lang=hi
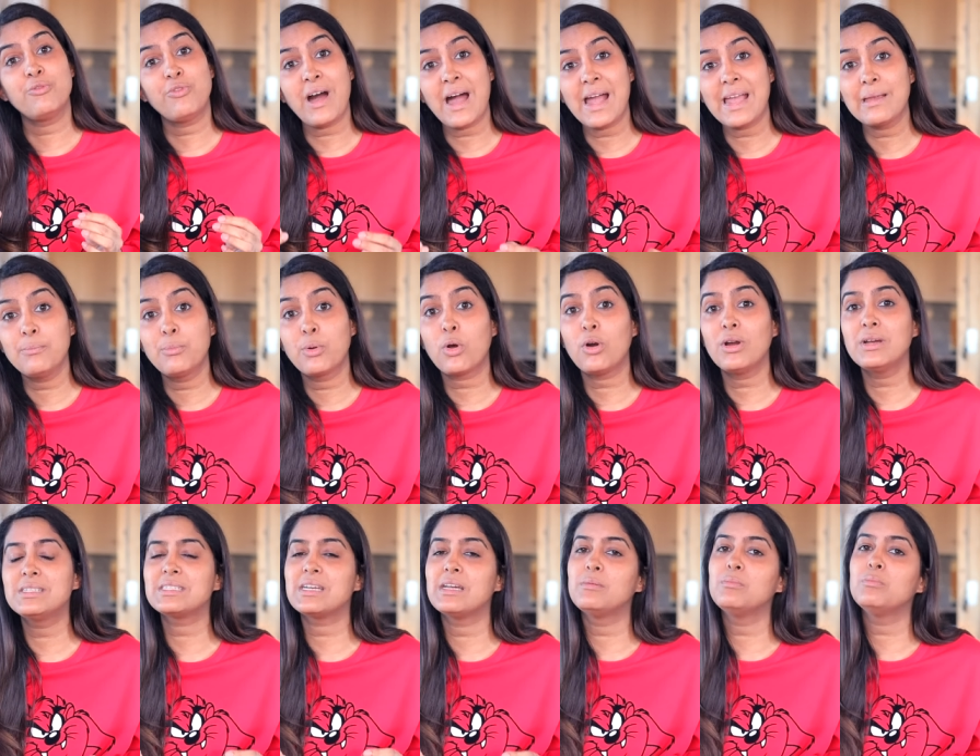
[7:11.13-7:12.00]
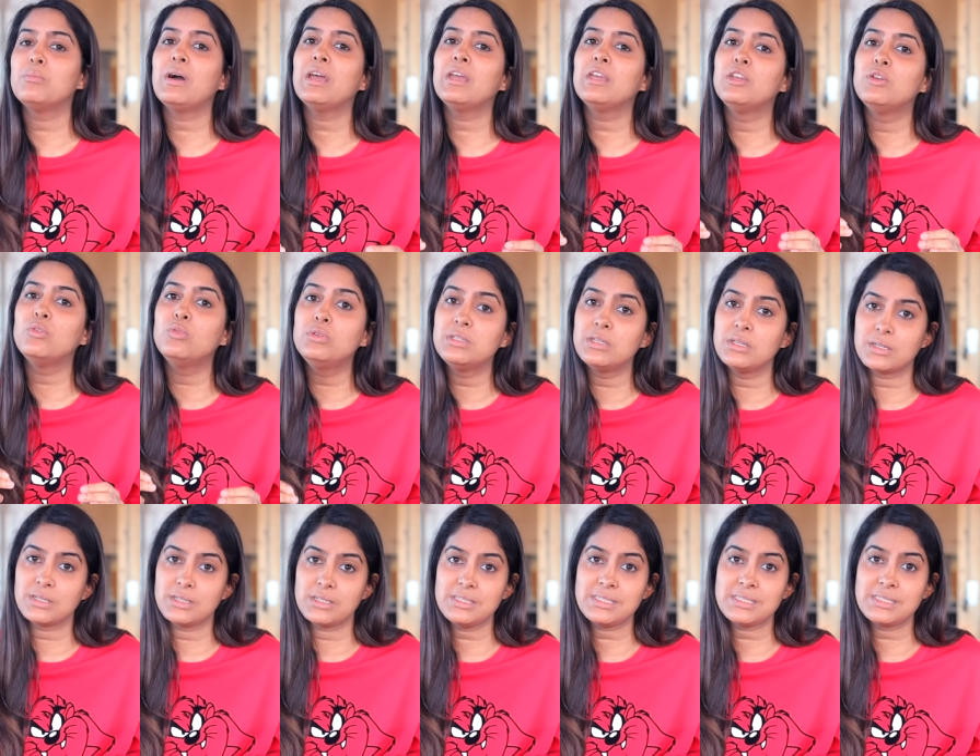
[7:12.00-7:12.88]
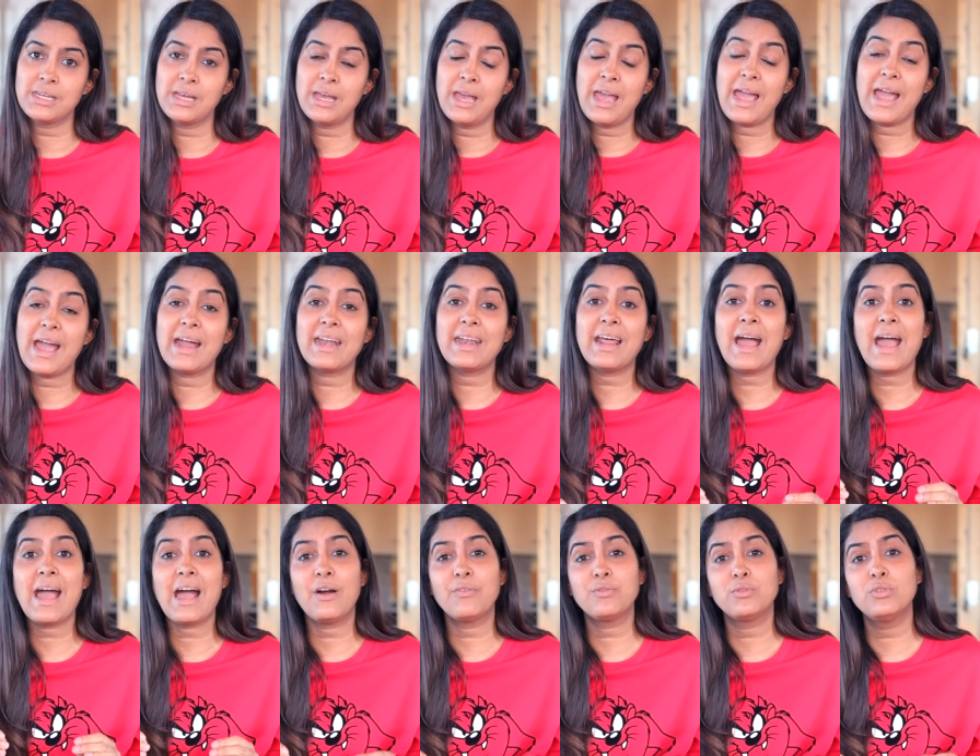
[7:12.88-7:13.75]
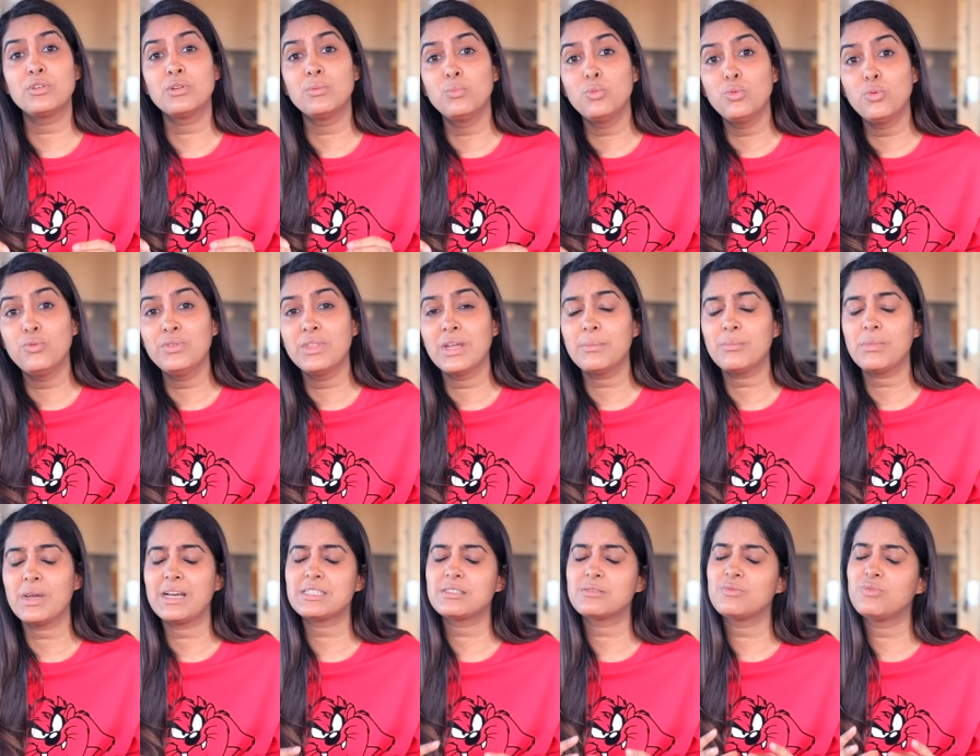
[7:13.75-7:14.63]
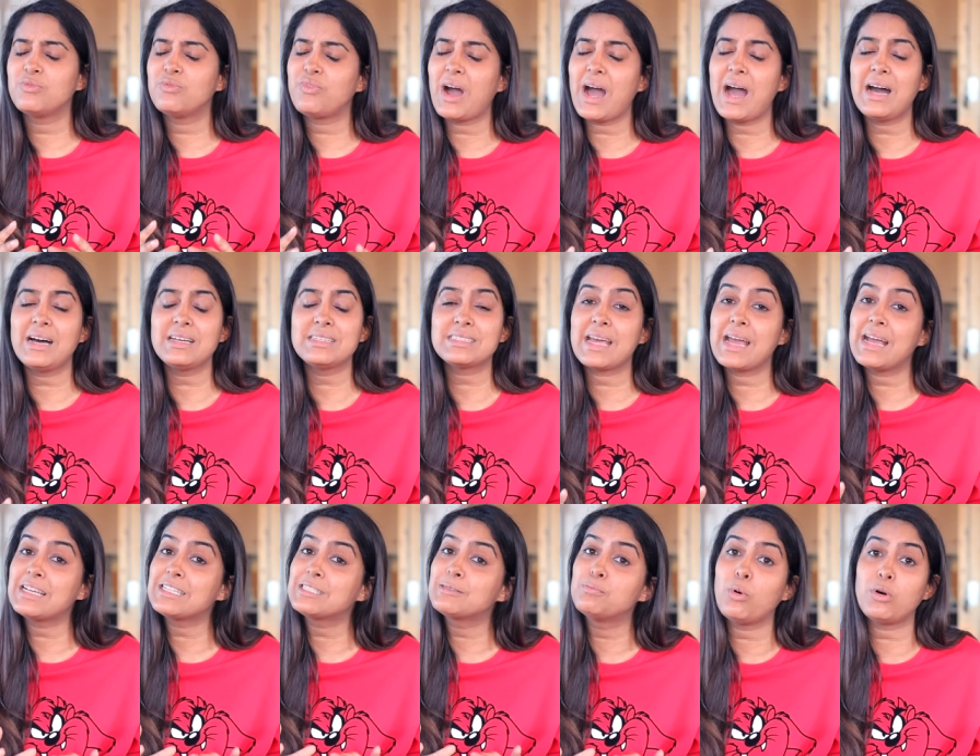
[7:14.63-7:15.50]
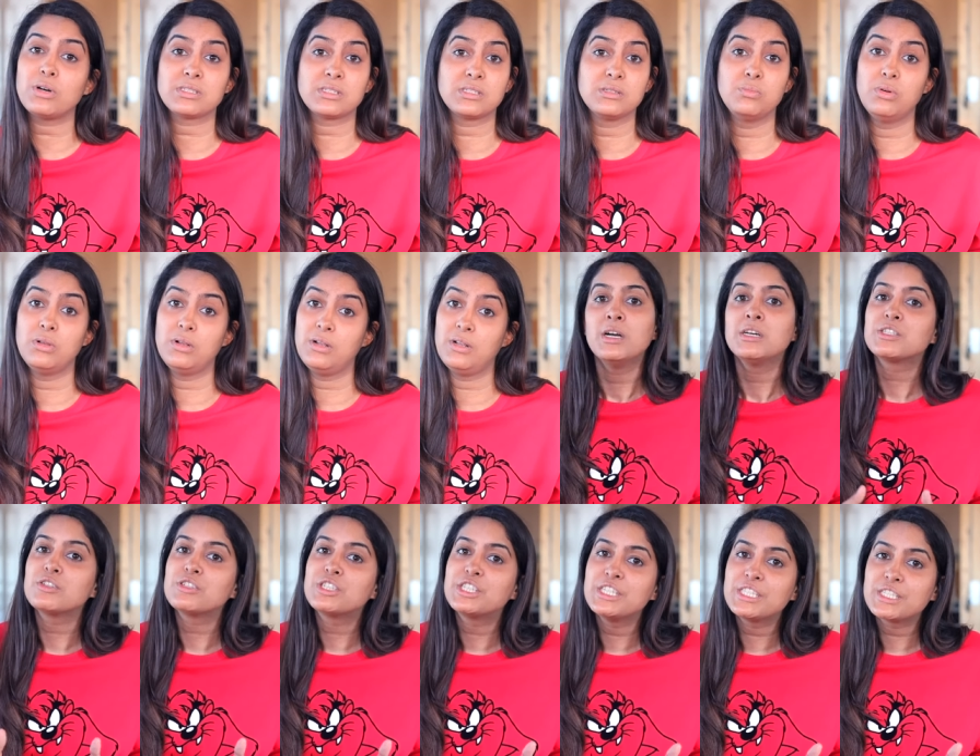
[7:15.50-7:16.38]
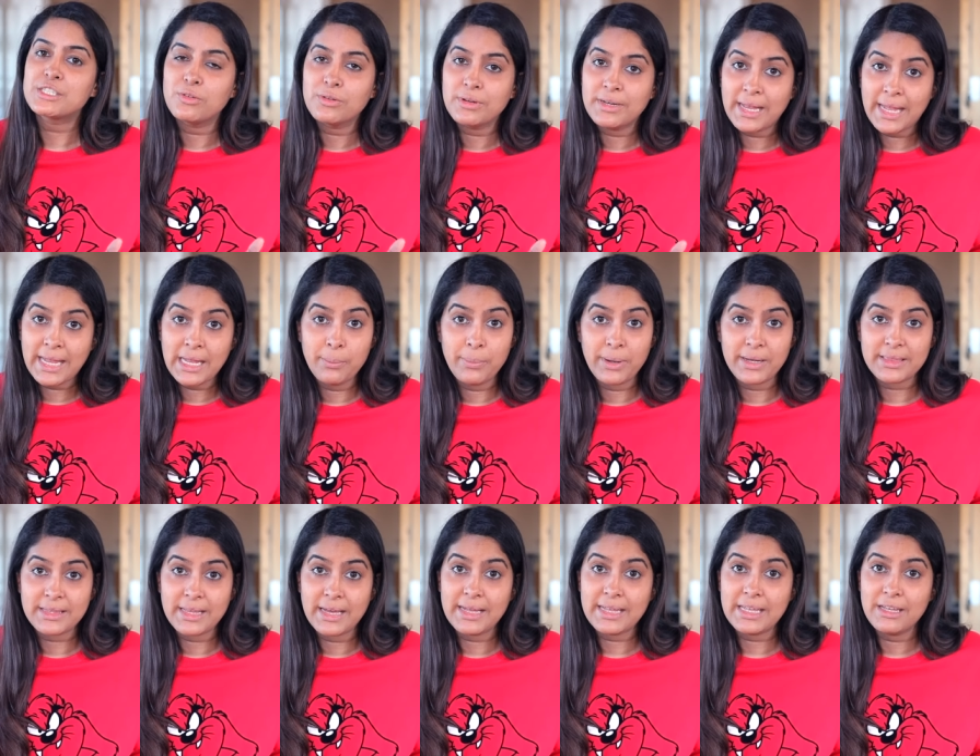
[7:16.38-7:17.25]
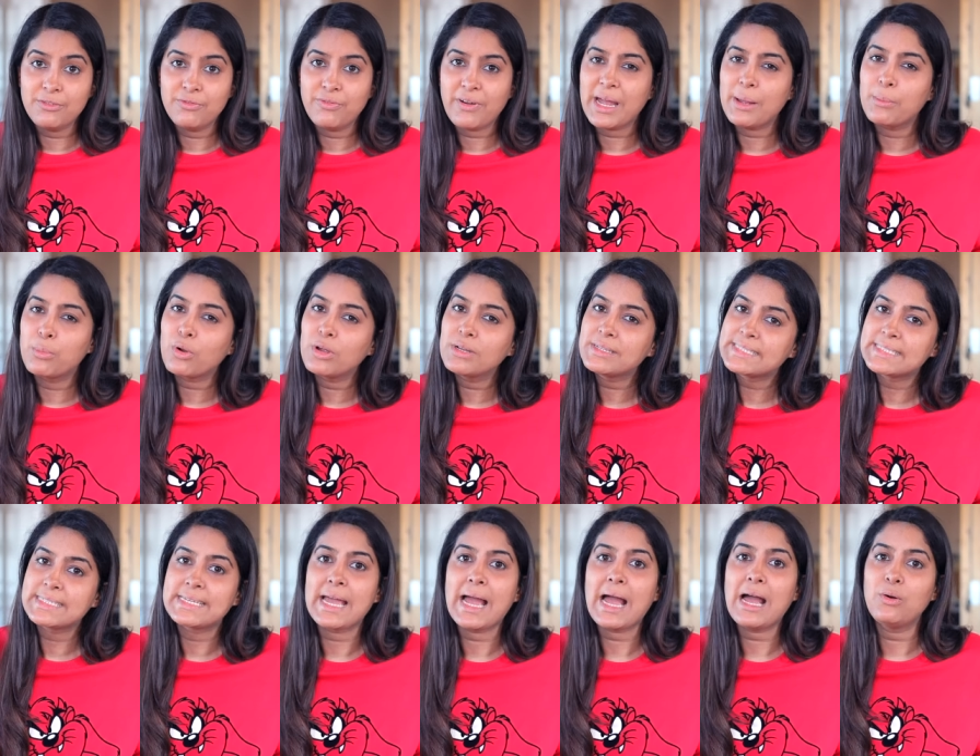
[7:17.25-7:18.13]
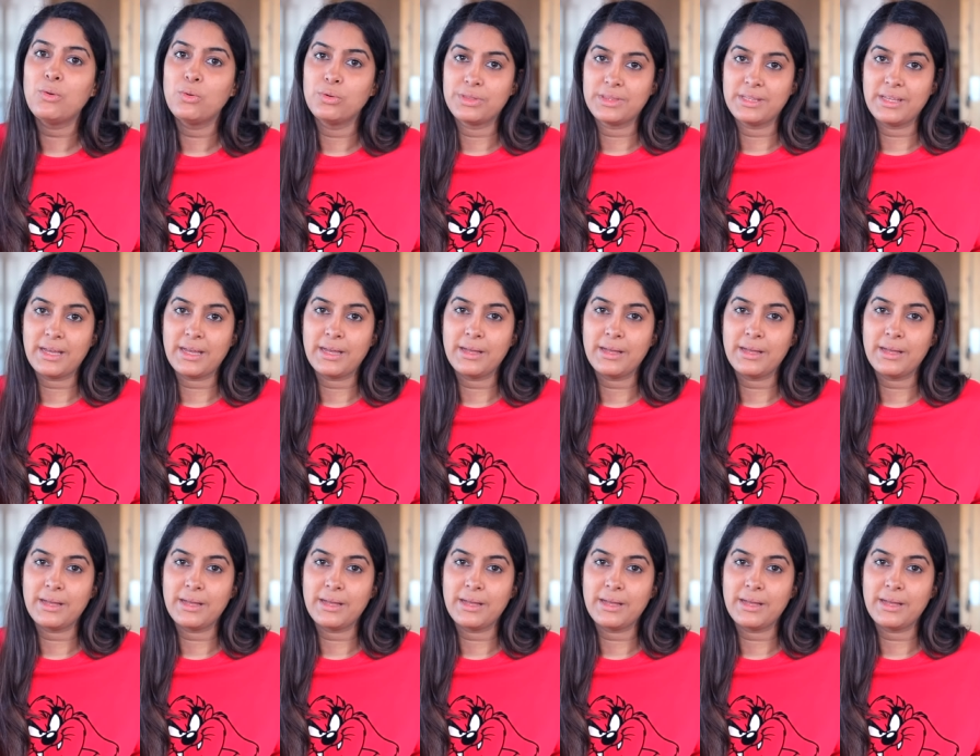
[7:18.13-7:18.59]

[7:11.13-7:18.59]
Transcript: फाइब्रॉइड्स इन माई यूटरस एंड आई हैव टू रिमूव दैम एज फास्ट एज पॉसिबल सो जिसको नहीं पता है कि फाइब्रॉइड्स क्या होते